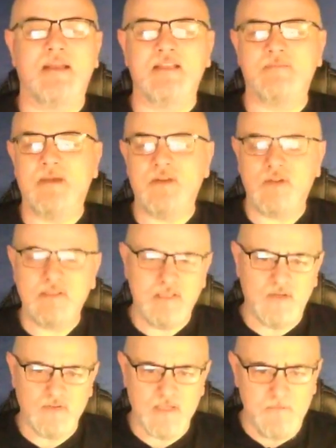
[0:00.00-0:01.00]
Spero che siano
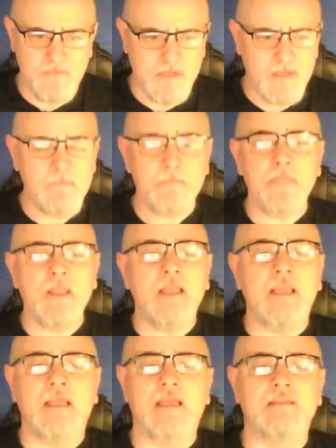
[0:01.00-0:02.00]
sempre
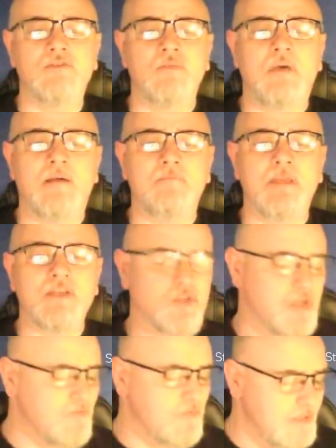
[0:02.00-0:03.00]
eh, insomma, piacevoli